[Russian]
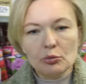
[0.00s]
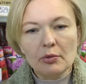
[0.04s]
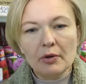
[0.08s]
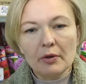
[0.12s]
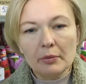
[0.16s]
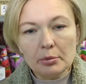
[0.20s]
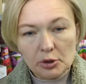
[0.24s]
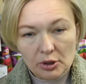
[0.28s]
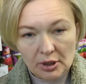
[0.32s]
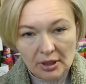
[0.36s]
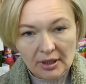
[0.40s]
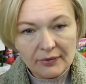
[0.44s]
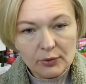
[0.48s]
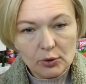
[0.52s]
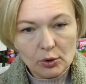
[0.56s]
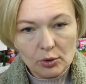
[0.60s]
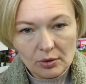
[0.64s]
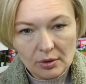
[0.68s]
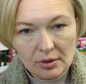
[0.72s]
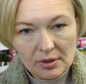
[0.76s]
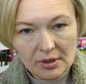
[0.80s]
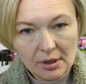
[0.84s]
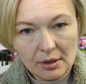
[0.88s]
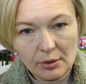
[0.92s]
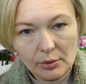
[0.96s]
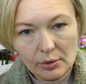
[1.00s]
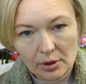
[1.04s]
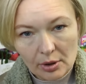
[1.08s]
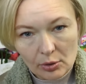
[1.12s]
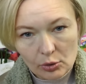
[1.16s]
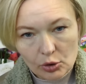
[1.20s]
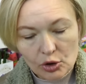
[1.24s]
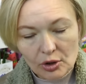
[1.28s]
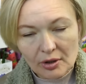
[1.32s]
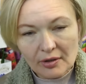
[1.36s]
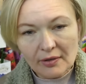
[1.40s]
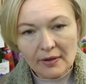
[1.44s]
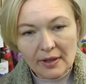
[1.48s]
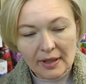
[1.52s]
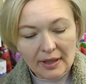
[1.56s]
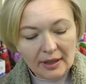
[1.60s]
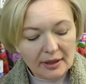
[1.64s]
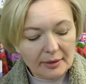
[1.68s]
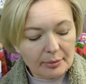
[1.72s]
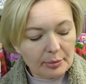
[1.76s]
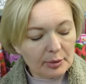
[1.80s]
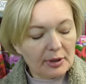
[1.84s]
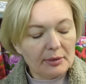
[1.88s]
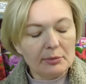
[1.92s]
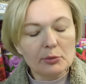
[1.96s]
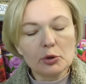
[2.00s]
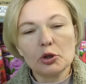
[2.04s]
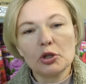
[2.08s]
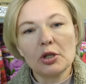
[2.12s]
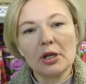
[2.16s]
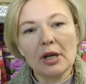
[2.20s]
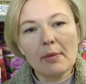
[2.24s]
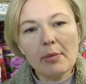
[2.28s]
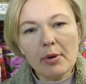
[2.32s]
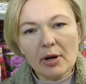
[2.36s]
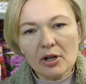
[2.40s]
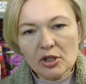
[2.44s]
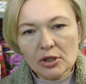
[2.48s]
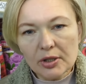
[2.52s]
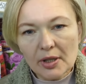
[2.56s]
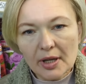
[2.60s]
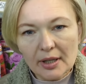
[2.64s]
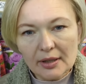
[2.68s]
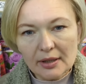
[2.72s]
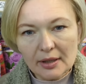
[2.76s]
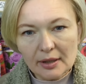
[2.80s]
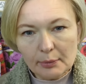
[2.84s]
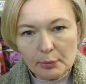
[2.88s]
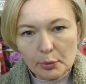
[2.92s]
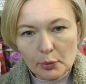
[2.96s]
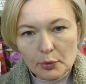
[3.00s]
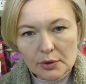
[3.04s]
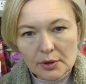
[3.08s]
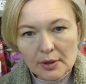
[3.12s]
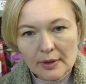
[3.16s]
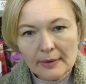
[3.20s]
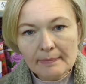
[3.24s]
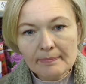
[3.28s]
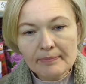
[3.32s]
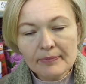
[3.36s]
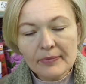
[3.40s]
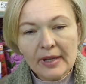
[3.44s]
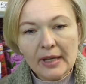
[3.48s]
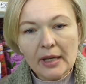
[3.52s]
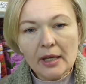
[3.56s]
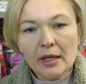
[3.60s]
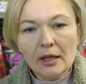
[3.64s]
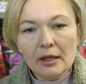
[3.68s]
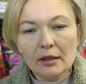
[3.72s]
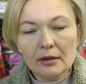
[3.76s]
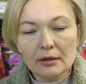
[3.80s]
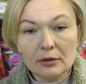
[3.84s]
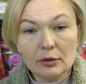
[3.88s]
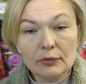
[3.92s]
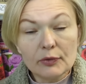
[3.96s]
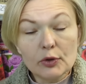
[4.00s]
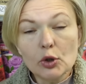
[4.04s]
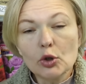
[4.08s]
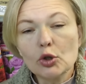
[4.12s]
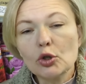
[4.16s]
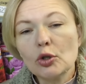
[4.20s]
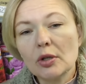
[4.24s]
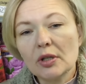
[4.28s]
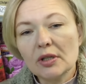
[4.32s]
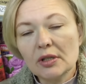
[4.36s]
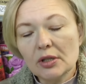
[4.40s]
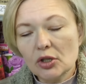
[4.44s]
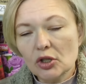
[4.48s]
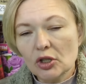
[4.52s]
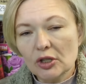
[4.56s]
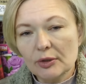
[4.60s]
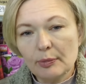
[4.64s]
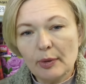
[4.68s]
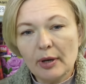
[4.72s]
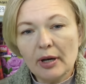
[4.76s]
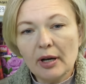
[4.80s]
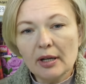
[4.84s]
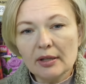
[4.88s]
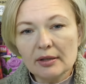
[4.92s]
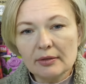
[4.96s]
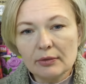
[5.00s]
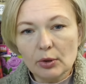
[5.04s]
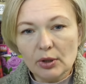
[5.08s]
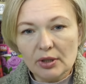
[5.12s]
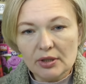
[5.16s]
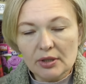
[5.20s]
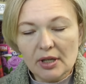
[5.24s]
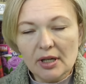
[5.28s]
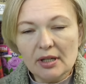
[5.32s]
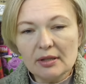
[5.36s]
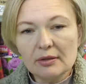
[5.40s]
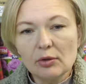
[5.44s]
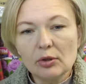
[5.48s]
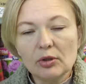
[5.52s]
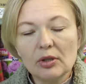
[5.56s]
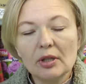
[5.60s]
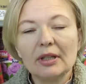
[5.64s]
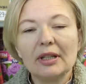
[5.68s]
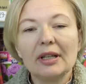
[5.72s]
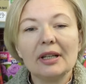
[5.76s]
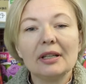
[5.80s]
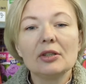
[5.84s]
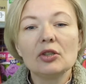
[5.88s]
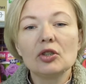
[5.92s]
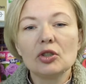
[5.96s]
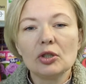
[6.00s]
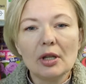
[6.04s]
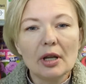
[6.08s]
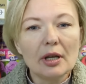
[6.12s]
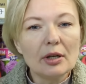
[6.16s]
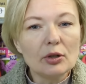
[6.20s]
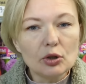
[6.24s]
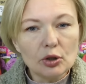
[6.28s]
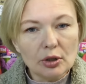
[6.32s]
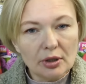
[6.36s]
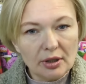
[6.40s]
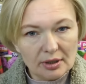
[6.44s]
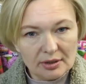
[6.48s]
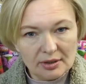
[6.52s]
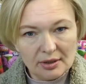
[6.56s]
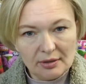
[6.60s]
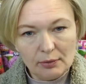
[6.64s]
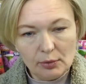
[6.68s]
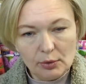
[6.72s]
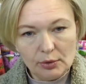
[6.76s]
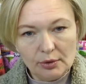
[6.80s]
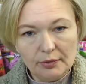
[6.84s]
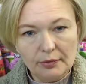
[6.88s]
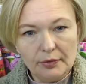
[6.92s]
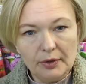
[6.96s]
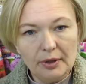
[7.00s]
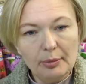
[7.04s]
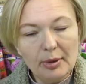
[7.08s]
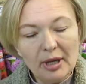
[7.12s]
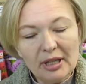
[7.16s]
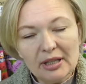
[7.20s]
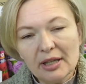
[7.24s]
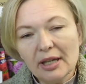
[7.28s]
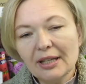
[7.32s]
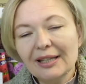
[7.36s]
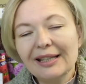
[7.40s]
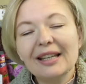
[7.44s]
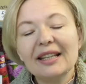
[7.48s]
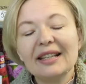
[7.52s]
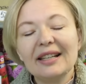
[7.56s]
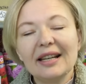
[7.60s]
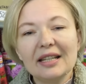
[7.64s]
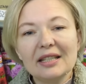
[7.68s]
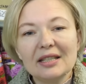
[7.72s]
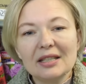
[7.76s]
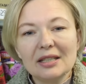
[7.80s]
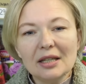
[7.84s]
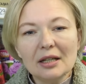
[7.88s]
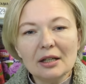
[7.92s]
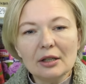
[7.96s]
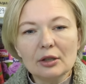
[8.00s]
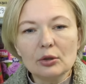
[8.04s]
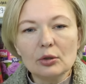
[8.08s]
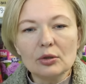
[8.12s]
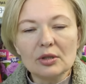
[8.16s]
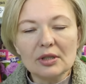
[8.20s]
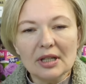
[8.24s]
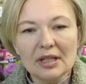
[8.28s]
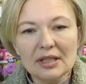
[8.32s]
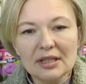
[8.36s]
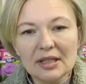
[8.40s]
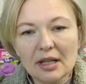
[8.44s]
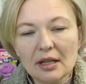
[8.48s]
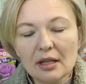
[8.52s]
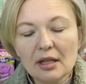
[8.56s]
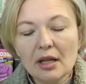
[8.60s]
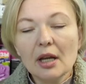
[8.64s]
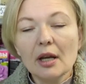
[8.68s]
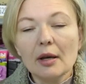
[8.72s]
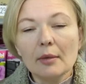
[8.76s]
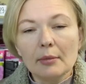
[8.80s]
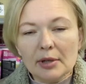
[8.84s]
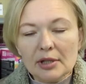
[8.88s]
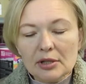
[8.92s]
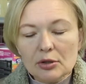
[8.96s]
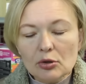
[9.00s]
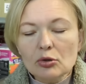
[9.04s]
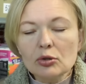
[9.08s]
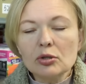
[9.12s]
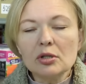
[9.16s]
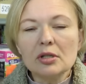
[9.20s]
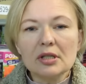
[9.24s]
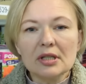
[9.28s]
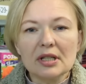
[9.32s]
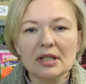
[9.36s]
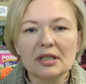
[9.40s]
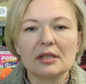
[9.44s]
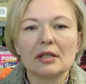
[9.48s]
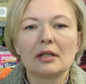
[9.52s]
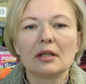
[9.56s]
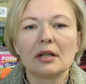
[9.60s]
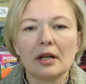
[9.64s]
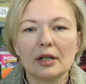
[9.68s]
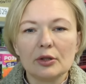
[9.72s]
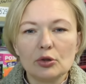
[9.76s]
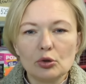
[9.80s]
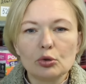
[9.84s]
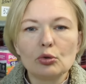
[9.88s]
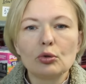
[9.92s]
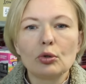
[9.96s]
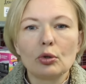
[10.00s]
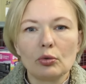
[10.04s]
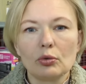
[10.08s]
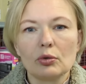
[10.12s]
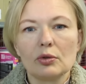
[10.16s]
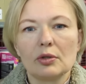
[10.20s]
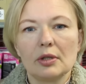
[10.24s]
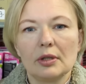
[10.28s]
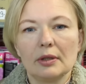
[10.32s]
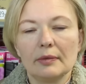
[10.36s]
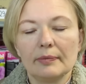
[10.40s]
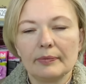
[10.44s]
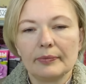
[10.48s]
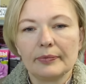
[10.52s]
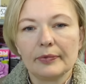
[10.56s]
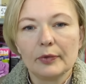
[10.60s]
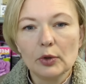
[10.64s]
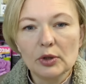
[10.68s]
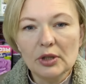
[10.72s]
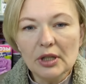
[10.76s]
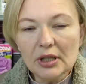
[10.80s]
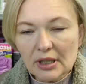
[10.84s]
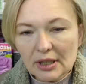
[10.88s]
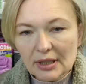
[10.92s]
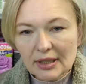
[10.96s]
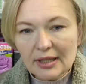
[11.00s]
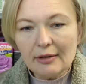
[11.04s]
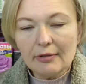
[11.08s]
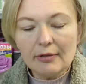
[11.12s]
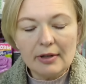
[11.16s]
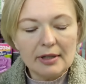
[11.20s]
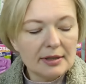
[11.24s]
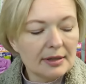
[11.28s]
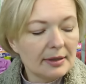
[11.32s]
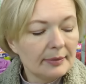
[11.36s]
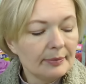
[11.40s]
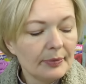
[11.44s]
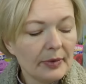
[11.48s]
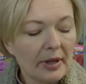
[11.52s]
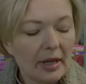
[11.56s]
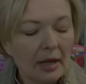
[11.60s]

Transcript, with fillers: Почему вообще я все это делаю, я уже говорила, потому что я прошла этот путь, и все, что я сейчас показываю, рассказываю, это для начинающих разводов, Ребята, это для тех, кто сказал, проснулся и сказал, хочу розы. Вот это для вас.